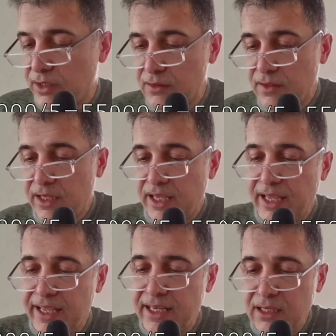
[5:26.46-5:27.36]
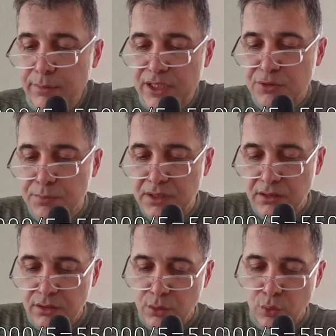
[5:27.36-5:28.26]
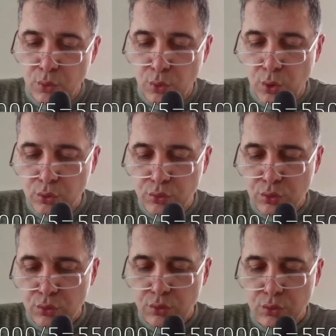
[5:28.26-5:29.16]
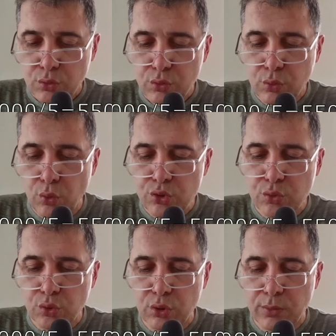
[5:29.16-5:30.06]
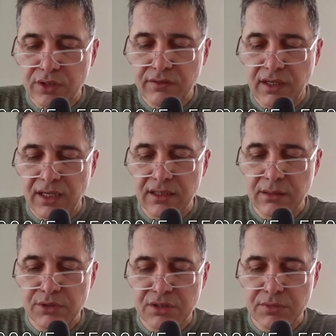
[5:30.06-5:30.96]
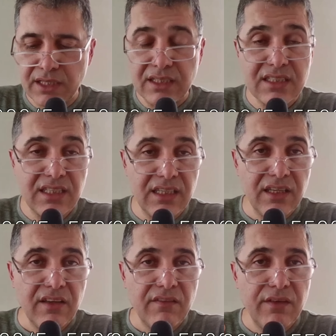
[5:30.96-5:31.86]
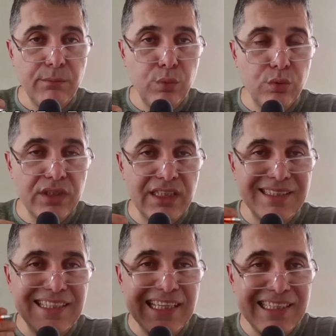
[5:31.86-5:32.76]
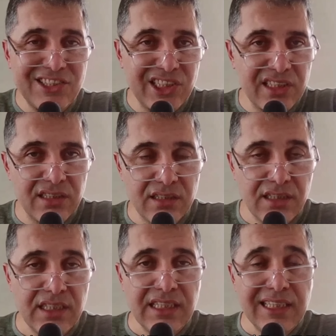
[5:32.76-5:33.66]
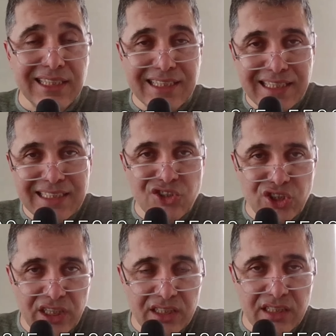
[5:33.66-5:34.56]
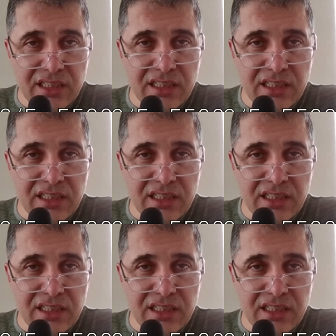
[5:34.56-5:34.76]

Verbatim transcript: al. 55 bin lot Doğuş Otomotiv al demiştim kendisine ve bunu git kredi çek. Kredi çek